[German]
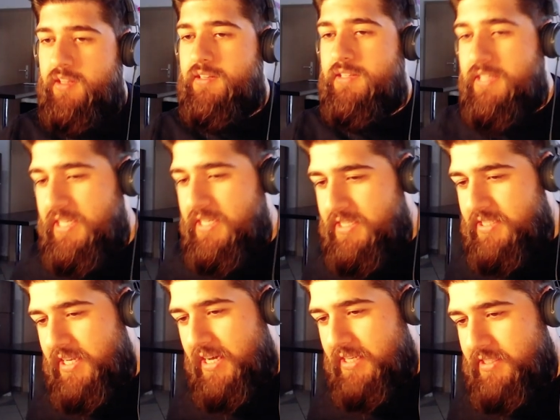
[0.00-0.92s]
Nicht
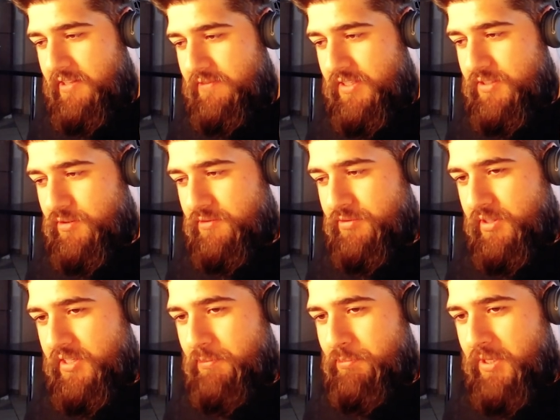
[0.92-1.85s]
die HD-Version
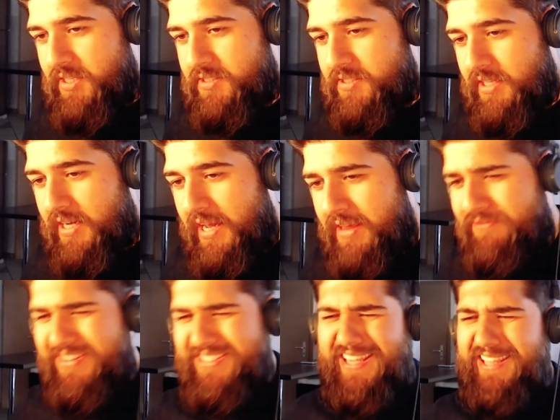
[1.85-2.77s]
von der PS3,
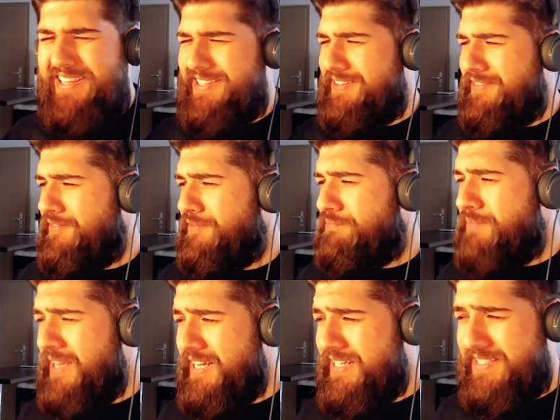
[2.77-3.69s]
was eigentlich
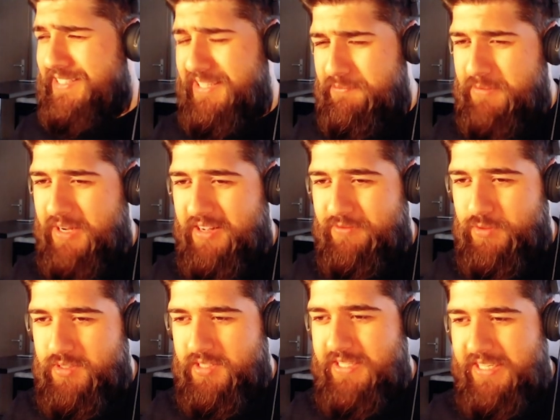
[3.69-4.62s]
mega Sinn machen
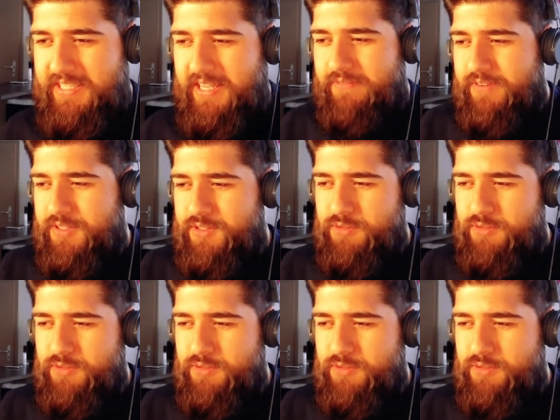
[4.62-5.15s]
würde, das einfach zu